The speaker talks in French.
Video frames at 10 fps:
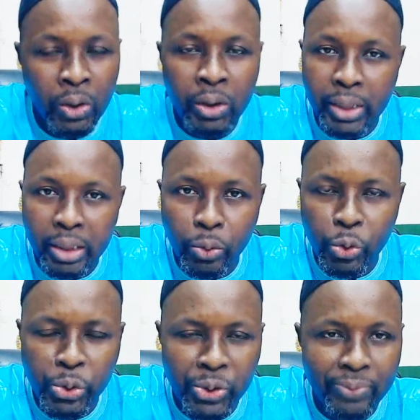ceux qui nous
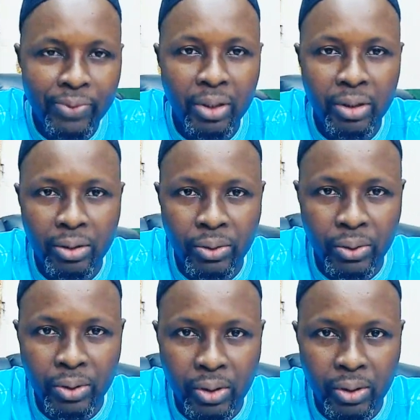suivent
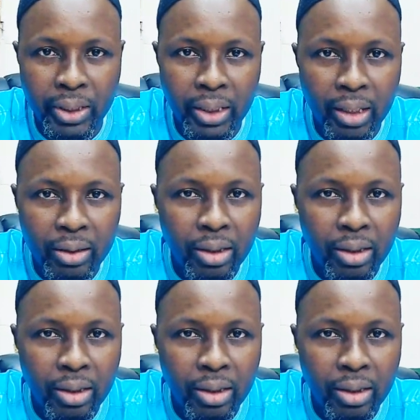sur le net,